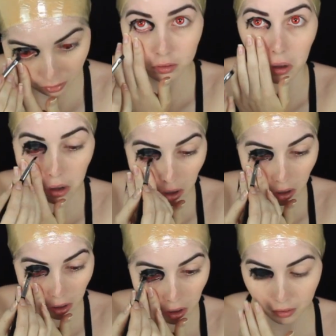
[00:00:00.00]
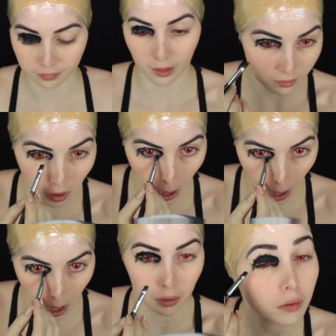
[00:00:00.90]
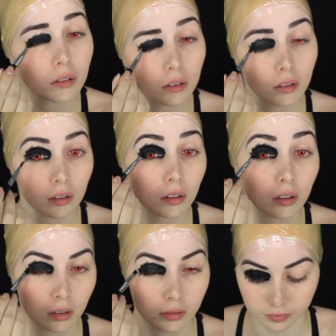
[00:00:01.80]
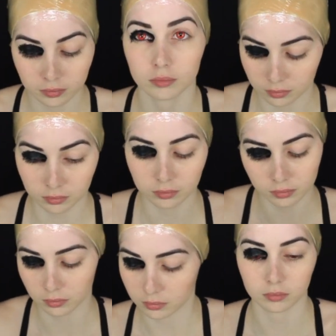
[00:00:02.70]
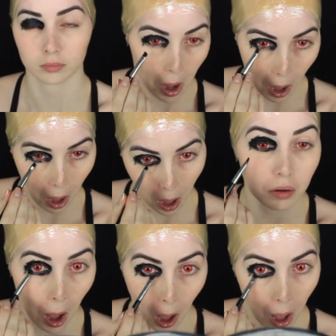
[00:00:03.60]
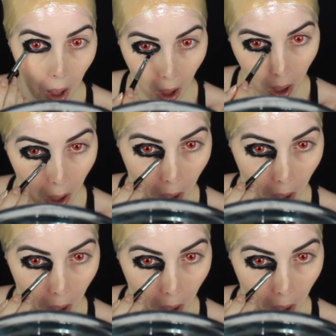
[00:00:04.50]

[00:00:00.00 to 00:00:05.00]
façam bonitinho, tá bom? E comecei pintando todas as